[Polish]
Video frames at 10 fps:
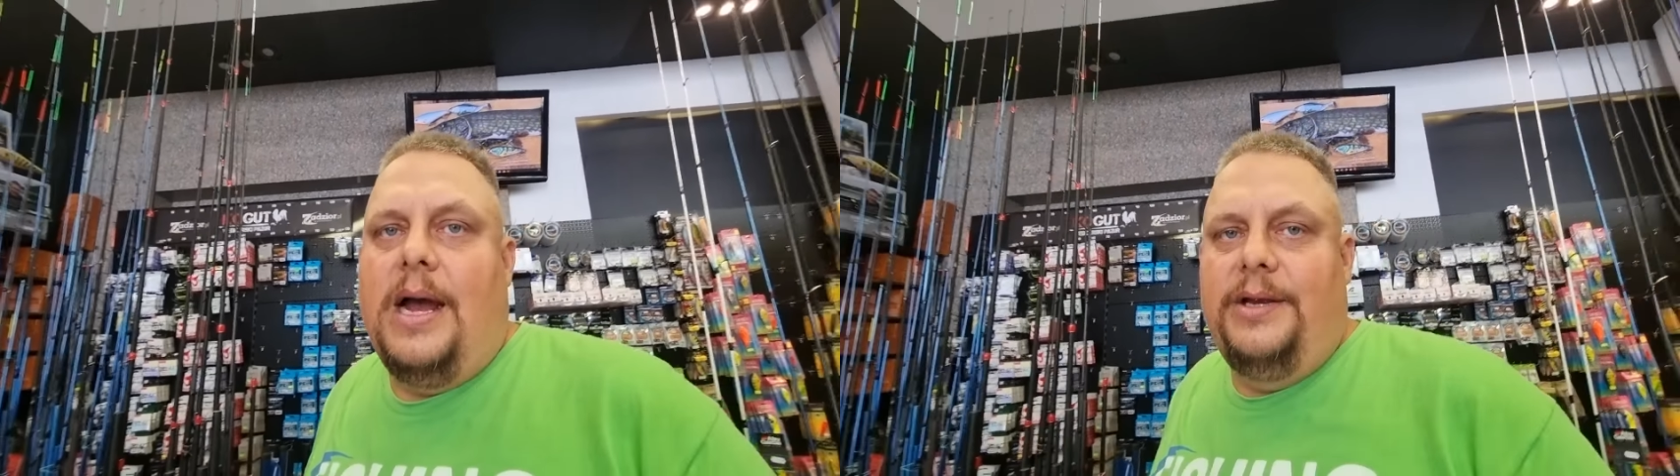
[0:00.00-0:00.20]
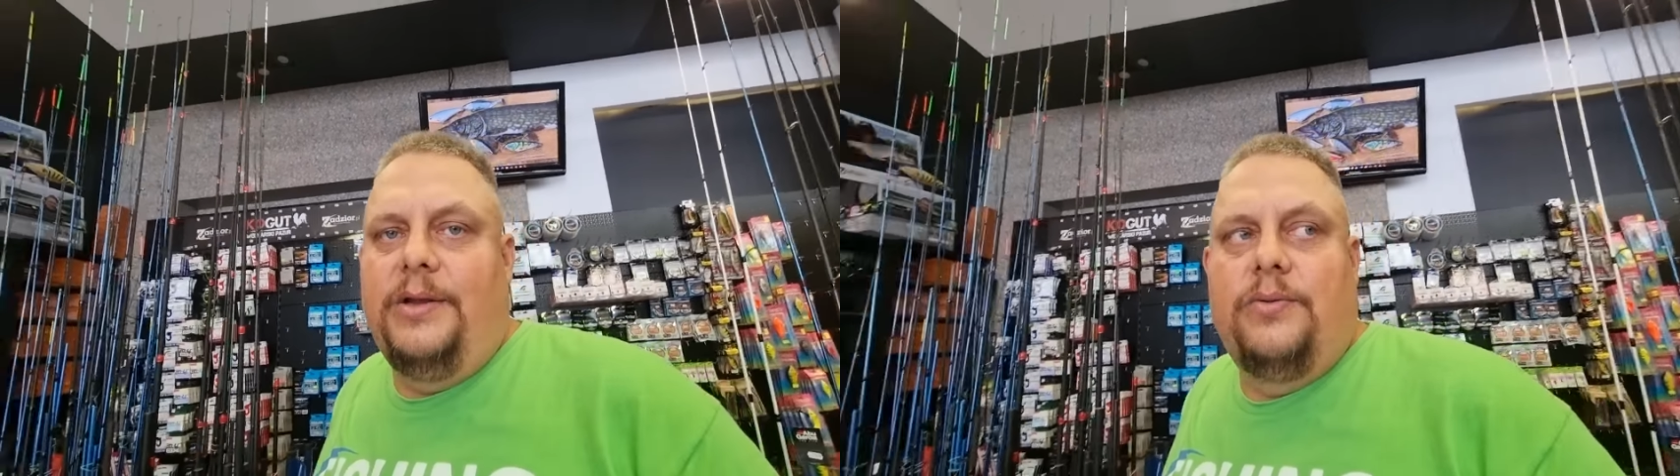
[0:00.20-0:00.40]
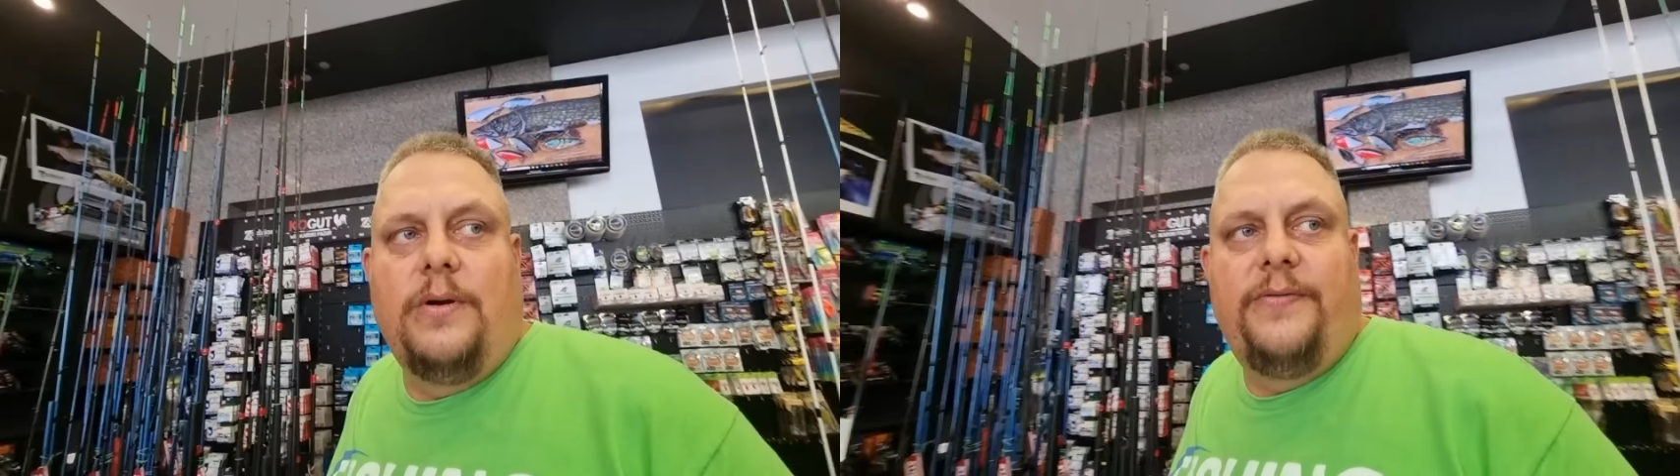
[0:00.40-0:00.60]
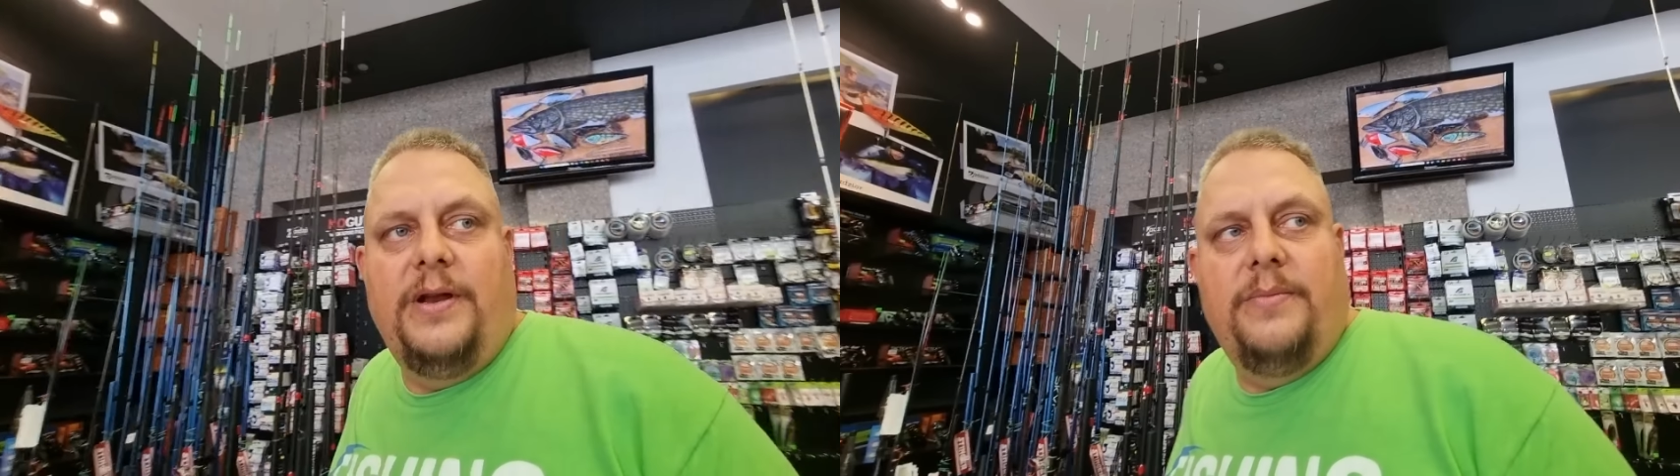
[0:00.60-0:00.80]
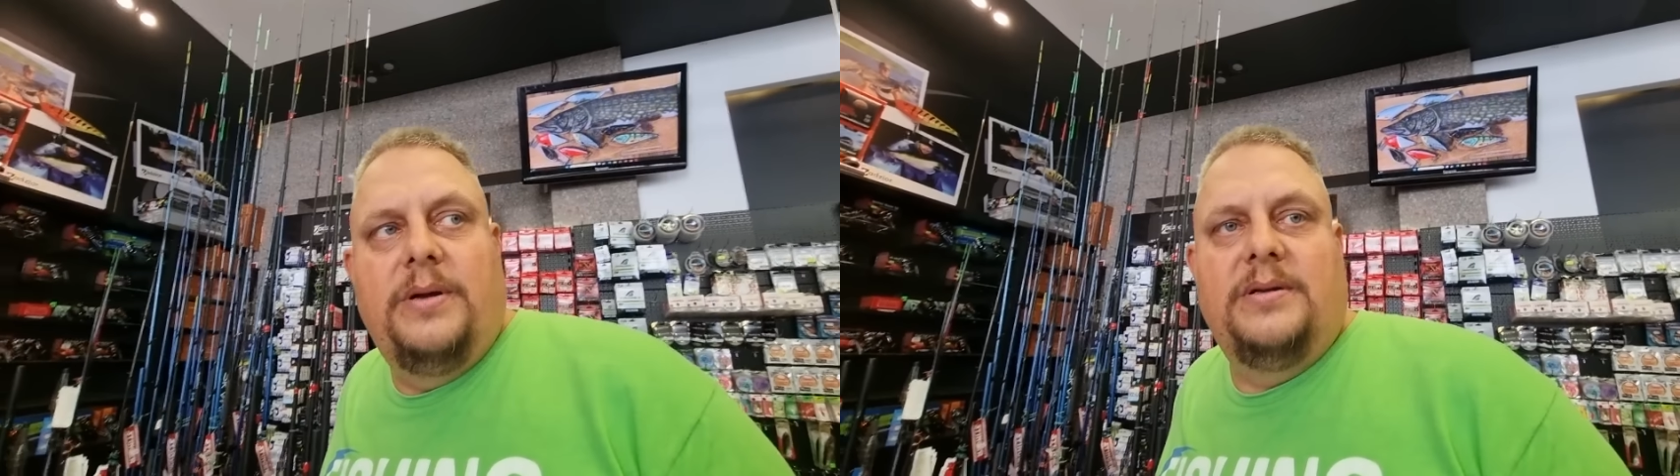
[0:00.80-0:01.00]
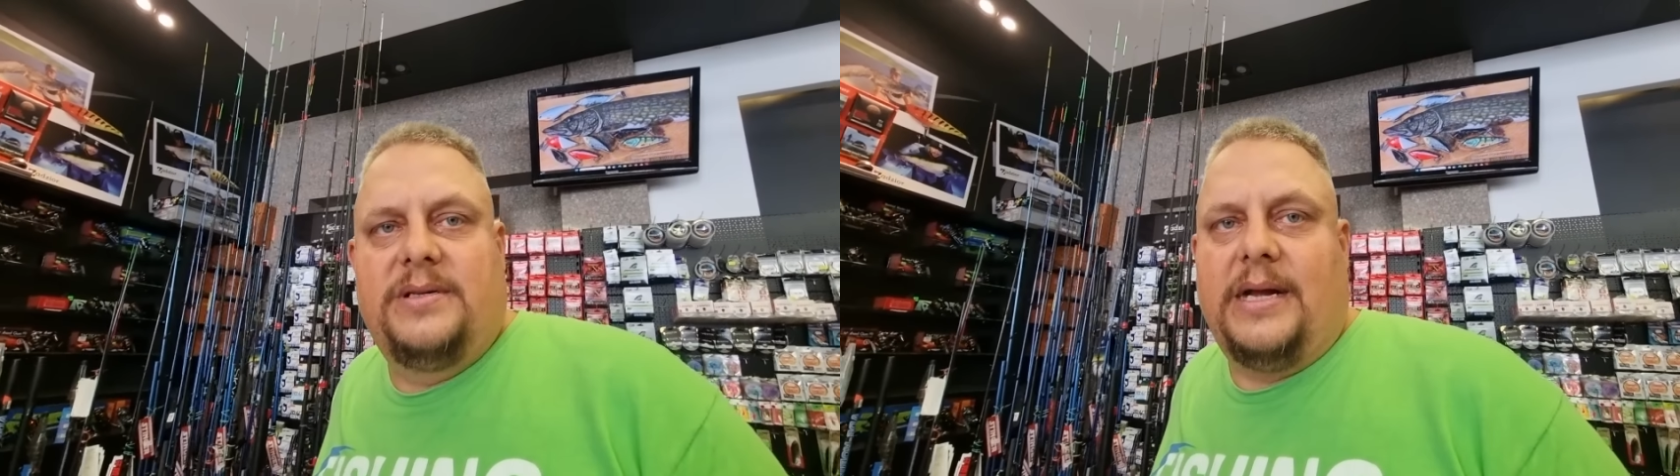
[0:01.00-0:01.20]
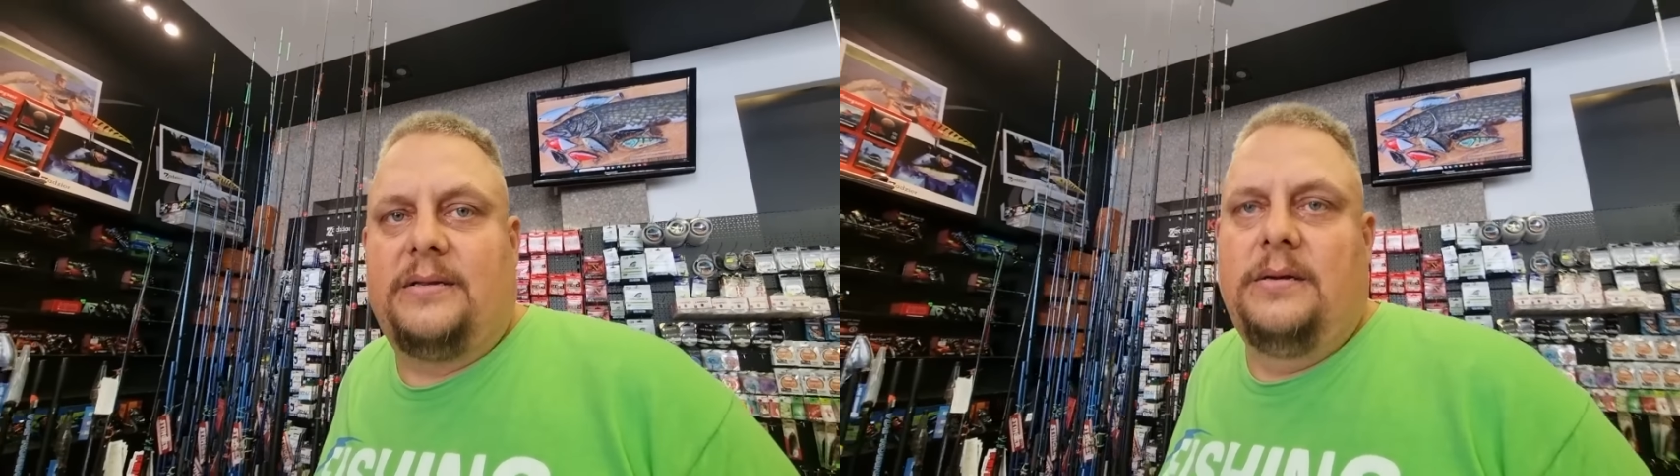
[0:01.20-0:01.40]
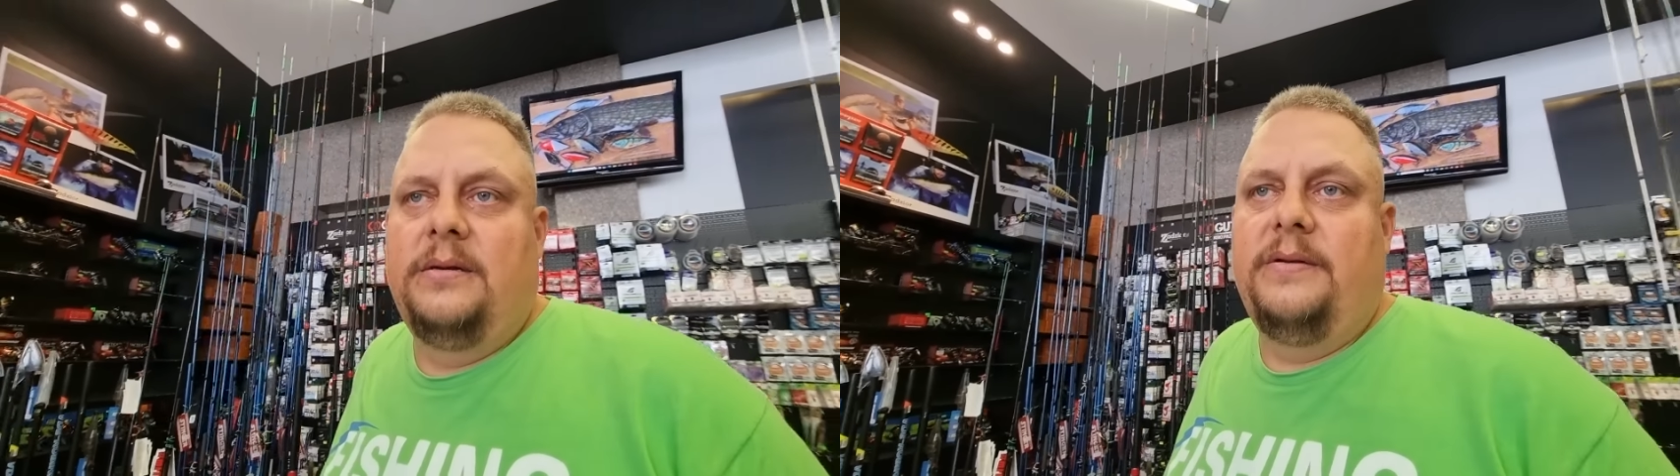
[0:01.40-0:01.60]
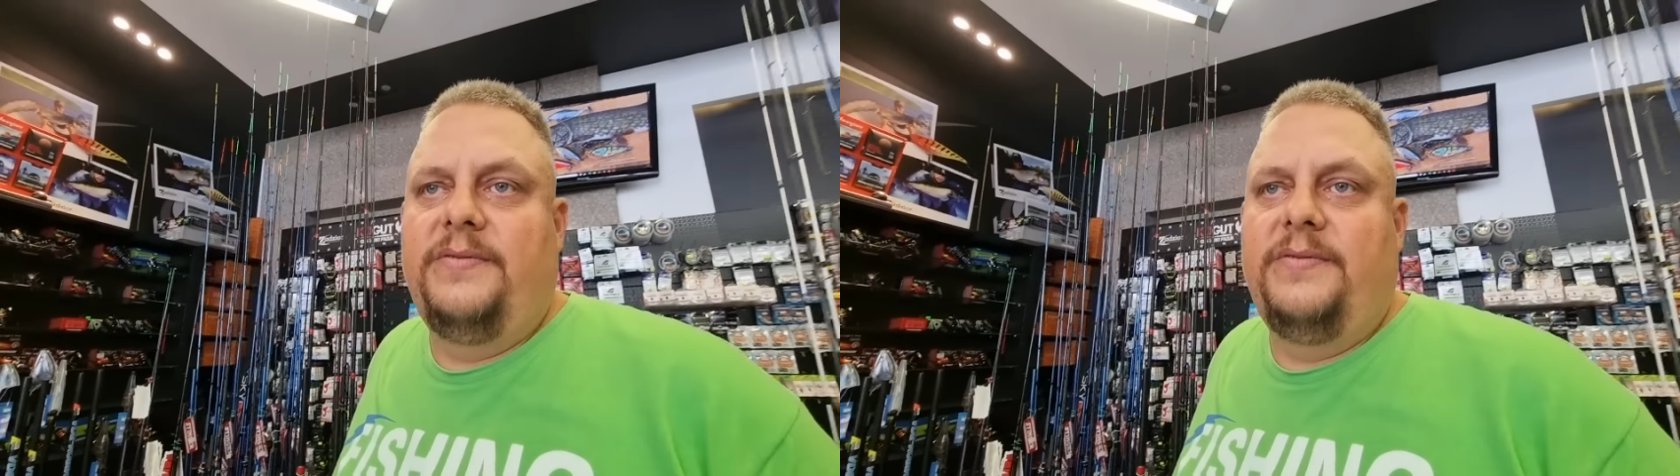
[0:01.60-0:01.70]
A niedługo film z nad